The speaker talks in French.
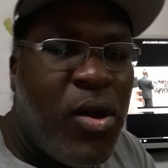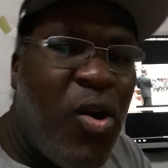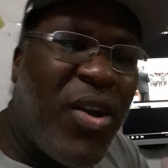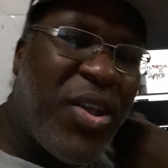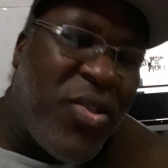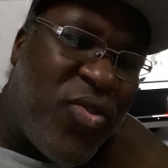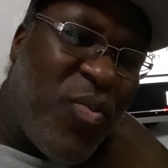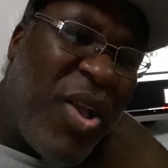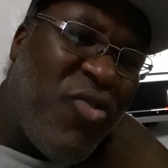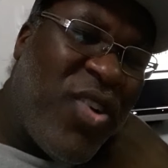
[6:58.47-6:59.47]
Ok, tu
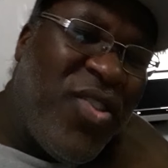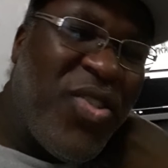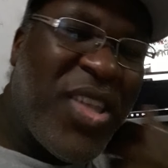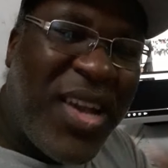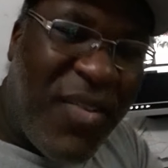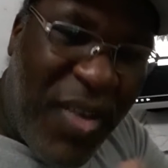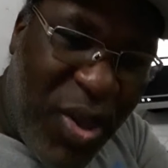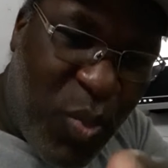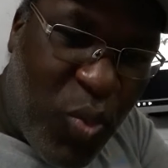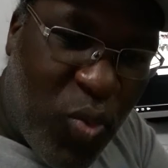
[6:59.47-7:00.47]
m'as choisi de
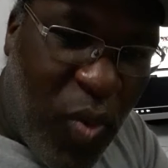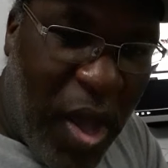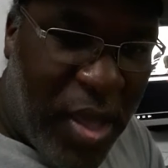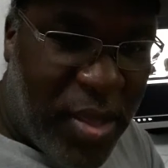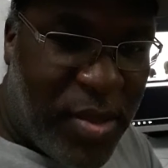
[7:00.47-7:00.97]
travailler pour toi.